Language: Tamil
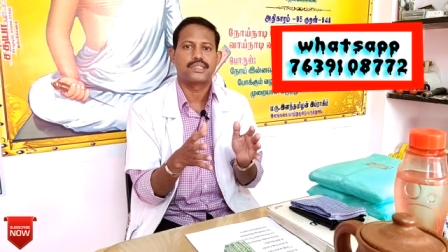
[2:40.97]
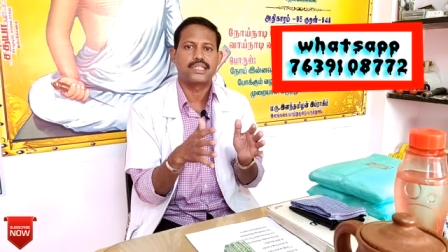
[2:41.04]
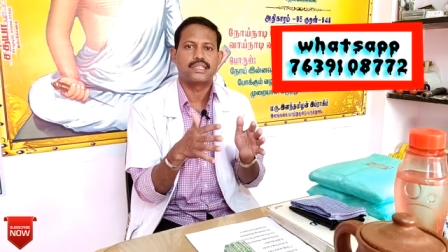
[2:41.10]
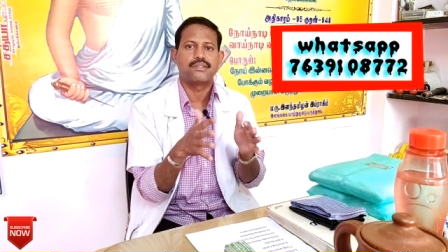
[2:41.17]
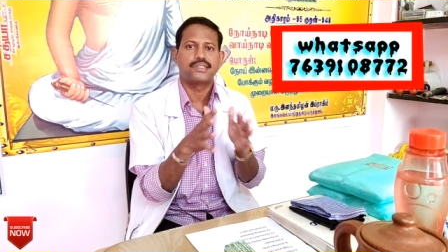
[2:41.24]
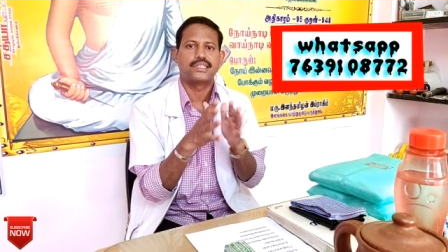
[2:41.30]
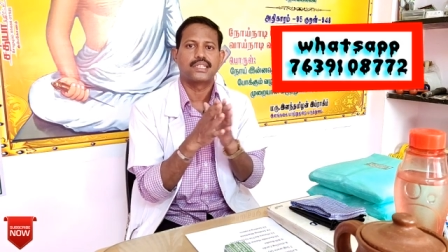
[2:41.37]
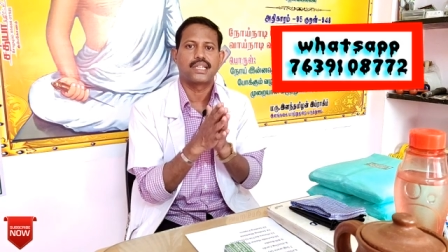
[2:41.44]
வச்சு
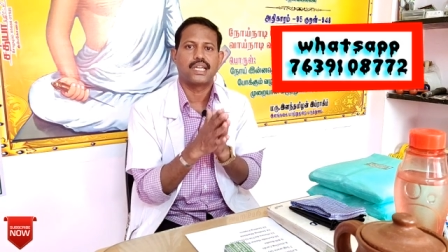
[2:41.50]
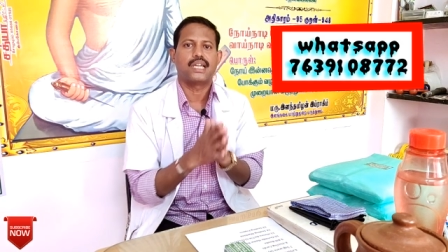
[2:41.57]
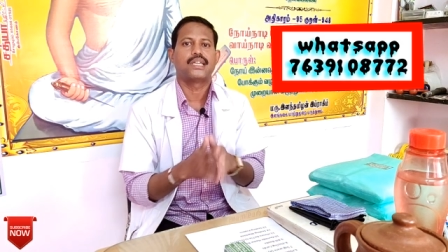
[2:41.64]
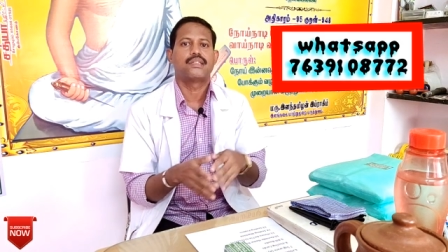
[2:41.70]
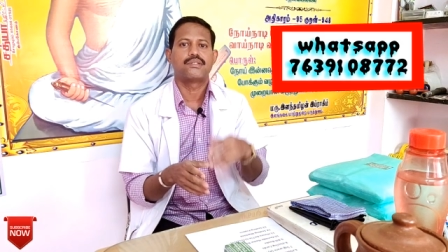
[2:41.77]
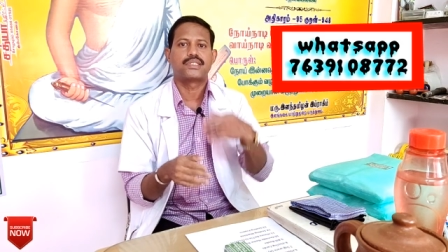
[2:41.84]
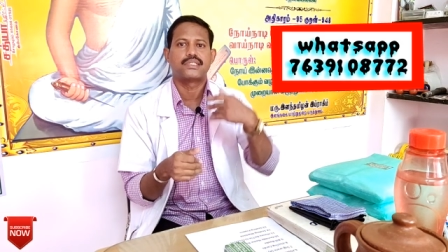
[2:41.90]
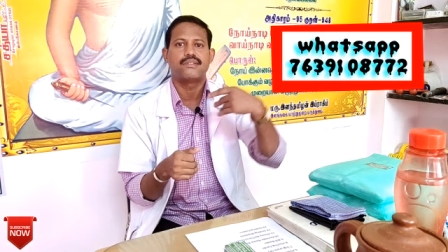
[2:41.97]
இதை வச்சுங்க
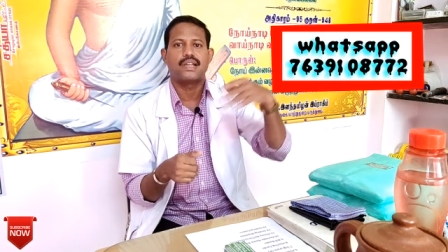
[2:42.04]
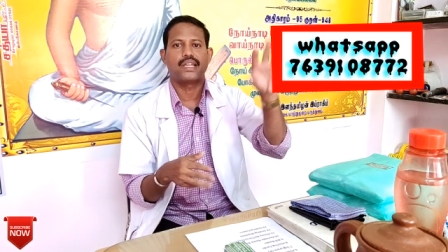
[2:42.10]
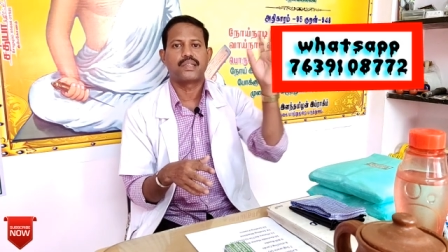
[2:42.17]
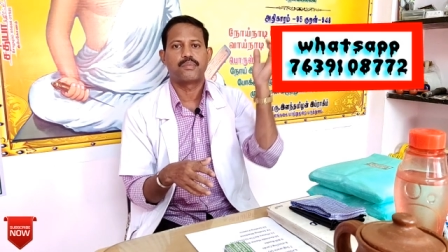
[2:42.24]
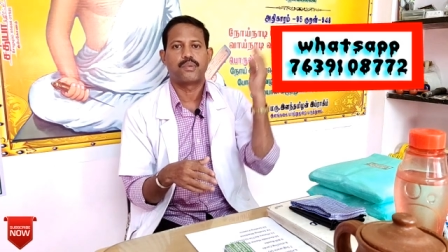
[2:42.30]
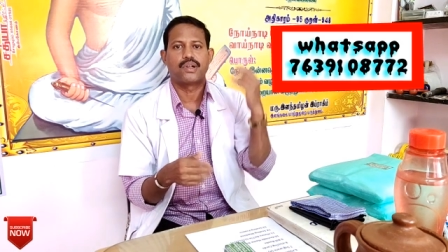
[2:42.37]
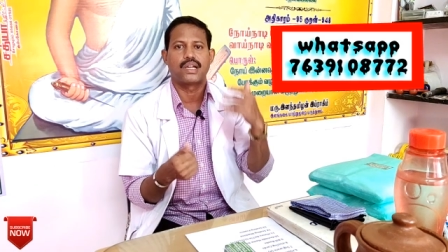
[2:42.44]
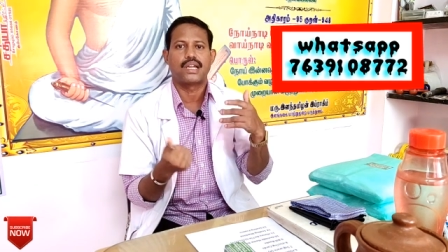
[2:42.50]
இதை வச்சுட்டு
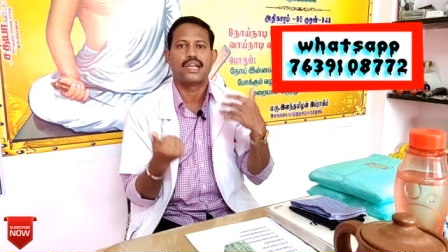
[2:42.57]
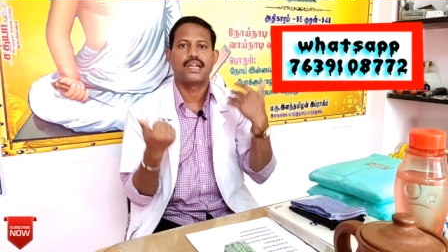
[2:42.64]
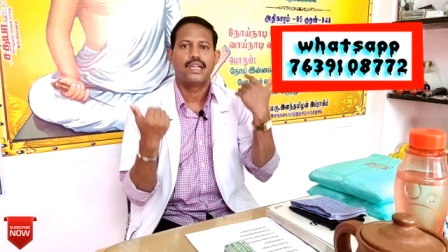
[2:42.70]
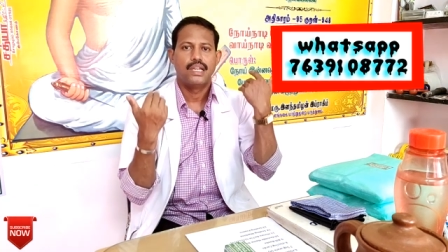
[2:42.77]
வேலைக்கு போங்க